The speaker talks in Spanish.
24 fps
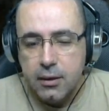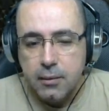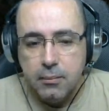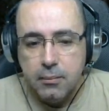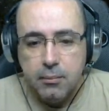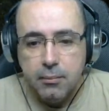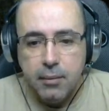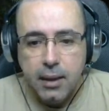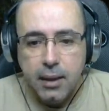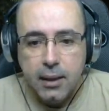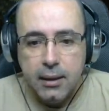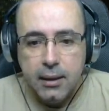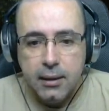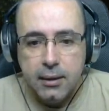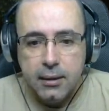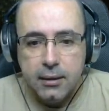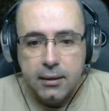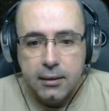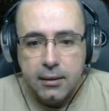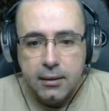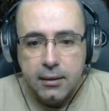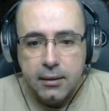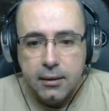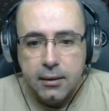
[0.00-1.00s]
Vale.
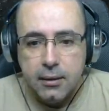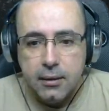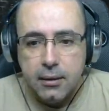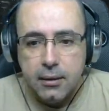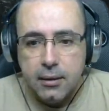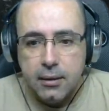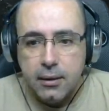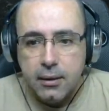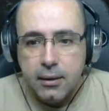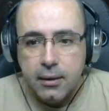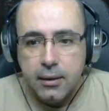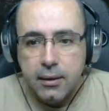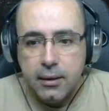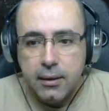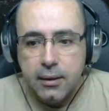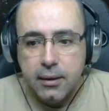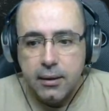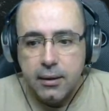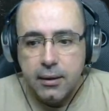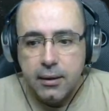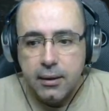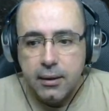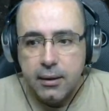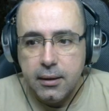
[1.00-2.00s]

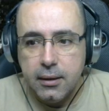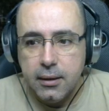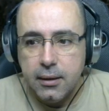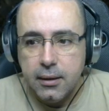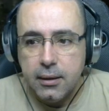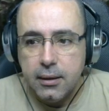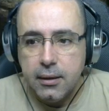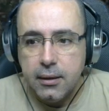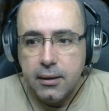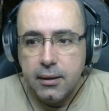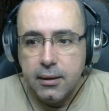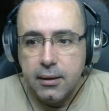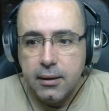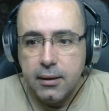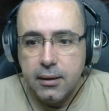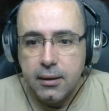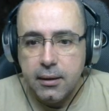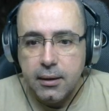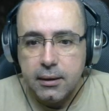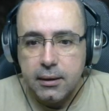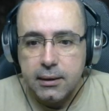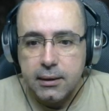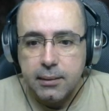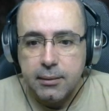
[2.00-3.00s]
Y
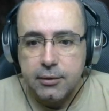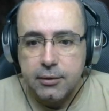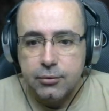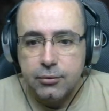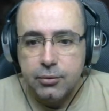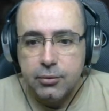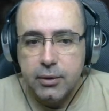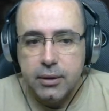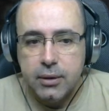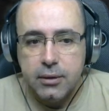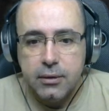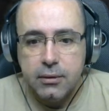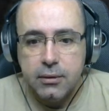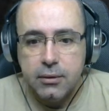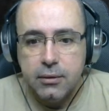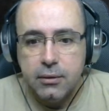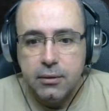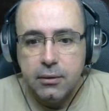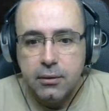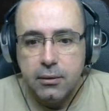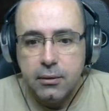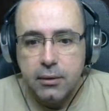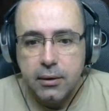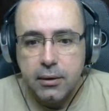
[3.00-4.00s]
atrapa sueño.
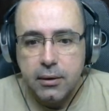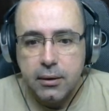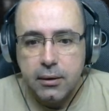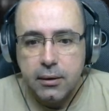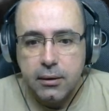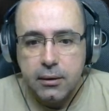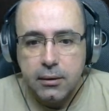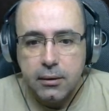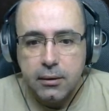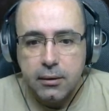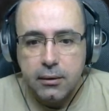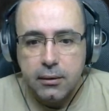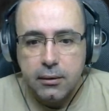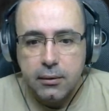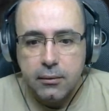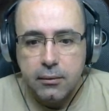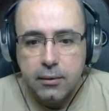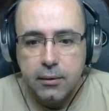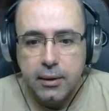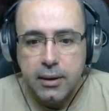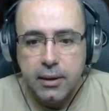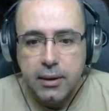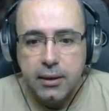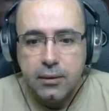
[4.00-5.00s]
No
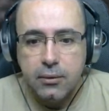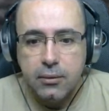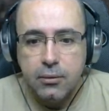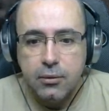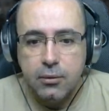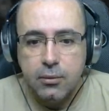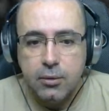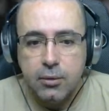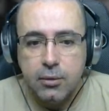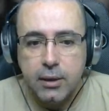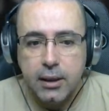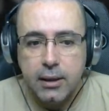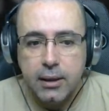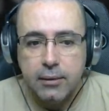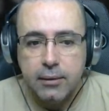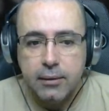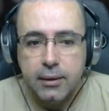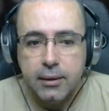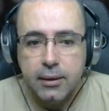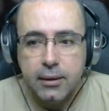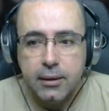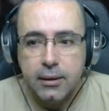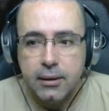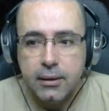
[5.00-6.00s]
hay ninguno por aquí,
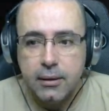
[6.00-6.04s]
¿verdad?